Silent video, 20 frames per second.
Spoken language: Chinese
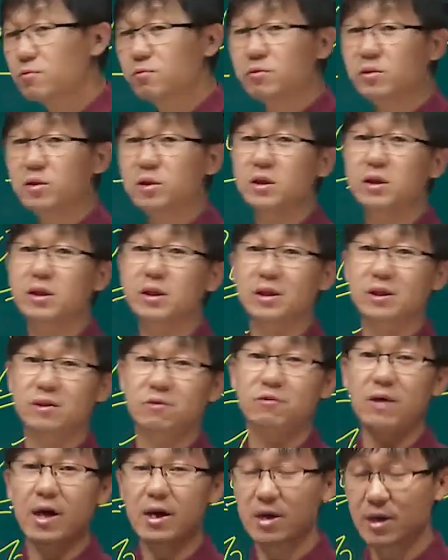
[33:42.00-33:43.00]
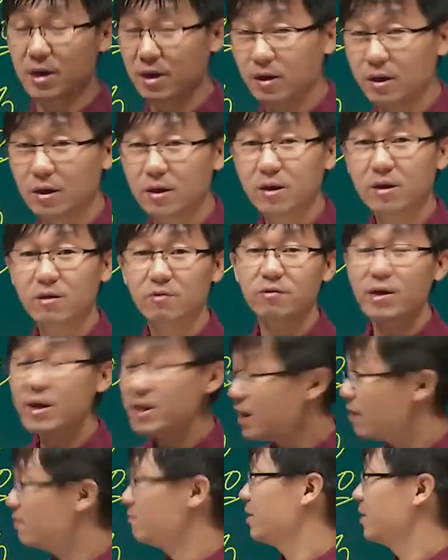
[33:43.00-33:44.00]
公司已经发展成
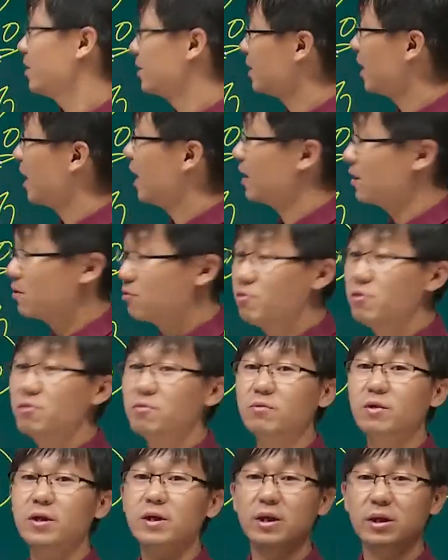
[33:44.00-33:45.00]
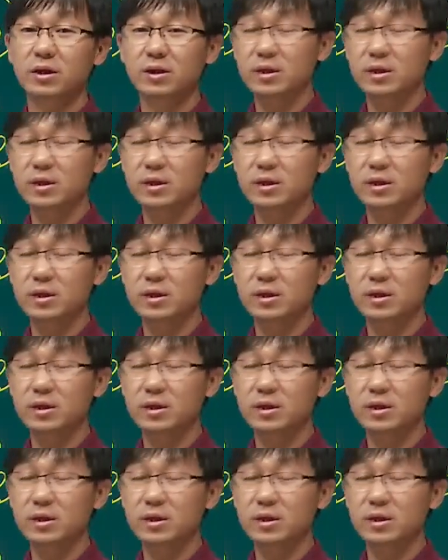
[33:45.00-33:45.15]
非常非常大的规模，也